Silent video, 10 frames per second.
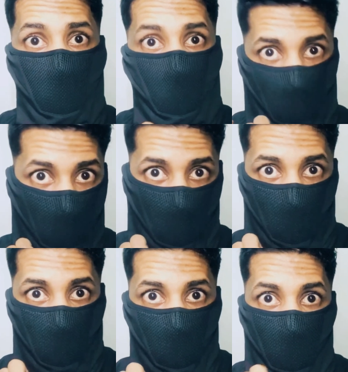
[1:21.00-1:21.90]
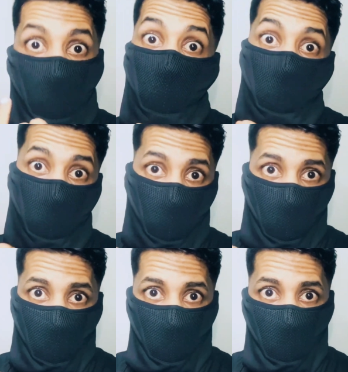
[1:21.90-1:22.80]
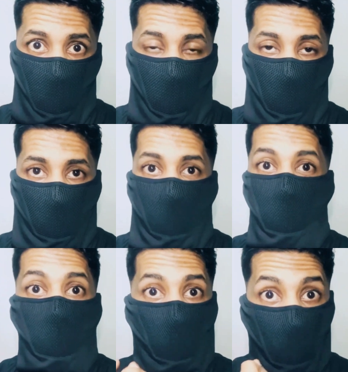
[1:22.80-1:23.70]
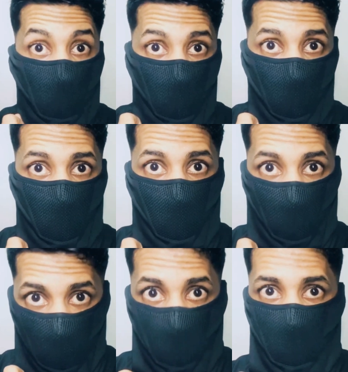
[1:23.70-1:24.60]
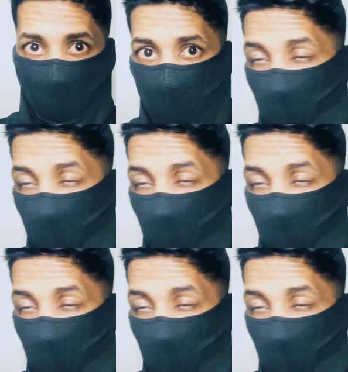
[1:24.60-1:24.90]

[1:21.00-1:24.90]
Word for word: سرق غير بناء عزيز حبس الناس